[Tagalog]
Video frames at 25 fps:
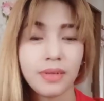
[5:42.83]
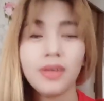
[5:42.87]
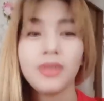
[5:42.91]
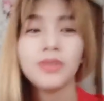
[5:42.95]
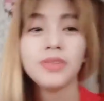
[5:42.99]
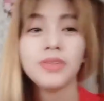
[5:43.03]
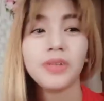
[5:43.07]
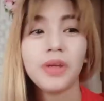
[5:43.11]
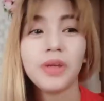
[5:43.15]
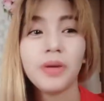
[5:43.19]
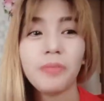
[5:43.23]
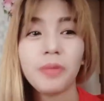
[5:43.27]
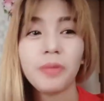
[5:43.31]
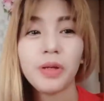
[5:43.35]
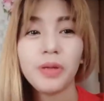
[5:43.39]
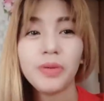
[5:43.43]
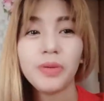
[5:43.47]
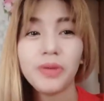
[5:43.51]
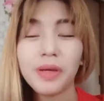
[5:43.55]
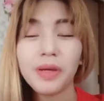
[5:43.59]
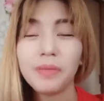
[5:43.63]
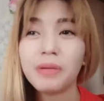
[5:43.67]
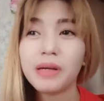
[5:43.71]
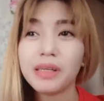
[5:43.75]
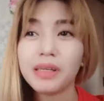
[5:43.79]
syempre yung
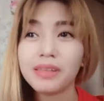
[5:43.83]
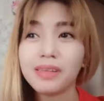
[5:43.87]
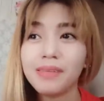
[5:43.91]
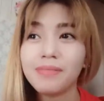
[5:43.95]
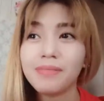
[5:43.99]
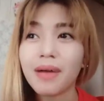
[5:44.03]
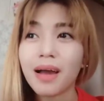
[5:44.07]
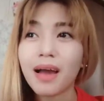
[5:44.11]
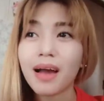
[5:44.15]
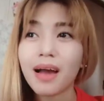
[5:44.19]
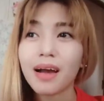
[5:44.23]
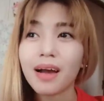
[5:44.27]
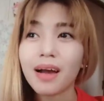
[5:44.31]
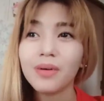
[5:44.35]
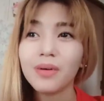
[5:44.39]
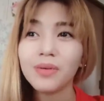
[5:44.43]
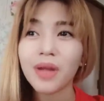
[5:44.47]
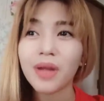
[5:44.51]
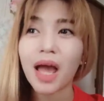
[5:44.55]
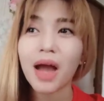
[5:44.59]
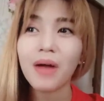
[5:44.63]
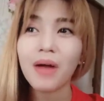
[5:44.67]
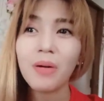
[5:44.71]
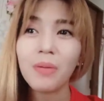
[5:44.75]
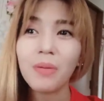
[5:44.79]
ibang hindi
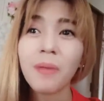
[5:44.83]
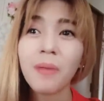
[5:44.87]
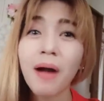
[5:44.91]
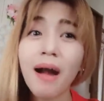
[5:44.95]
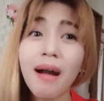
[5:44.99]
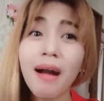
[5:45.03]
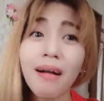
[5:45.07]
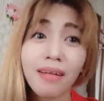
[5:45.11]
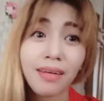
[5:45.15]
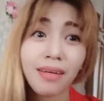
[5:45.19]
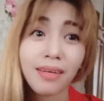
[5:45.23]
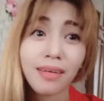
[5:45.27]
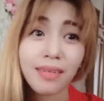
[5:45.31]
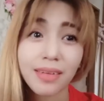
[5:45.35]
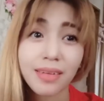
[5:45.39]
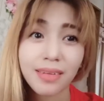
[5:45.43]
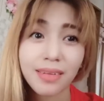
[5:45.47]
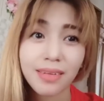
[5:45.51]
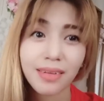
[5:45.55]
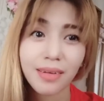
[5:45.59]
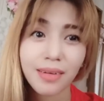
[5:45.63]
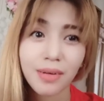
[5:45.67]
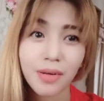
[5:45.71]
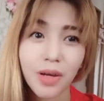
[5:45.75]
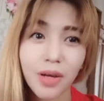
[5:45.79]
makakaunawa, bakit?
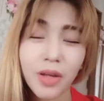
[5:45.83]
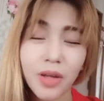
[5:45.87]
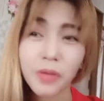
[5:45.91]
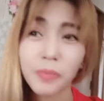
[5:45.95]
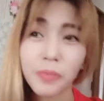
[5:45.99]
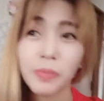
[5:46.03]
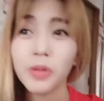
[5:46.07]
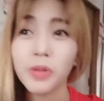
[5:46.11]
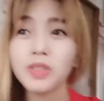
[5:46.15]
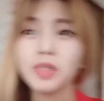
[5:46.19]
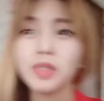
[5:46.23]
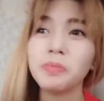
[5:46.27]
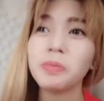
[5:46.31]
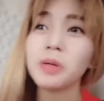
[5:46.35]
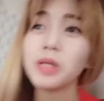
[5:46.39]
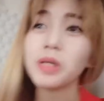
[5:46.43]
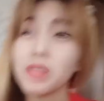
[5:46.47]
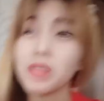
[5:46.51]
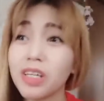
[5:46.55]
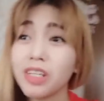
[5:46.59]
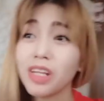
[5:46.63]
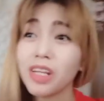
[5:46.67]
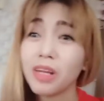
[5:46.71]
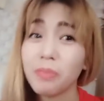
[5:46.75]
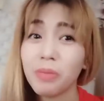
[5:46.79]
Anniversary, first
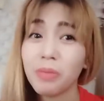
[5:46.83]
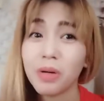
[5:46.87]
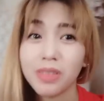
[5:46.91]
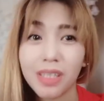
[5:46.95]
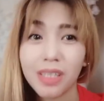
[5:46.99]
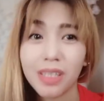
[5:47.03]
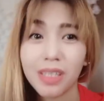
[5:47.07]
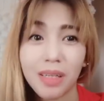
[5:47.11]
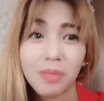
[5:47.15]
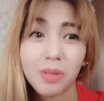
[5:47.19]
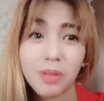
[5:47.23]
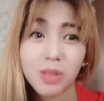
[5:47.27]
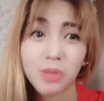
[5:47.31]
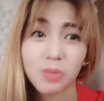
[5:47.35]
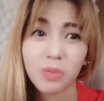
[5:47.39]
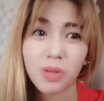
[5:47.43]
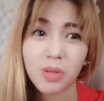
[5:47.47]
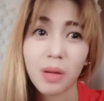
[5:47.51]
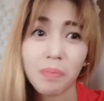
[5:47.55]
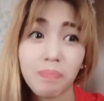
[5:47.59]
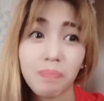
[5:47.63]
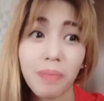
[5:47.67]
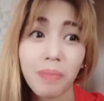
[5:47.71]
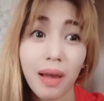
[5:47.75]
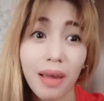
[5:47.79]
anniversary, tapos
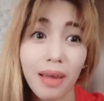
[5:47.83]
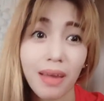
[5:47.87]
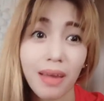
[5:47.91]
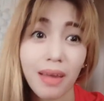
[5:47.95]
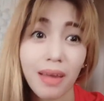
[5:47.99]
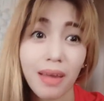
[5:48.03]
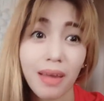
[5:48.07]
walang pakialam.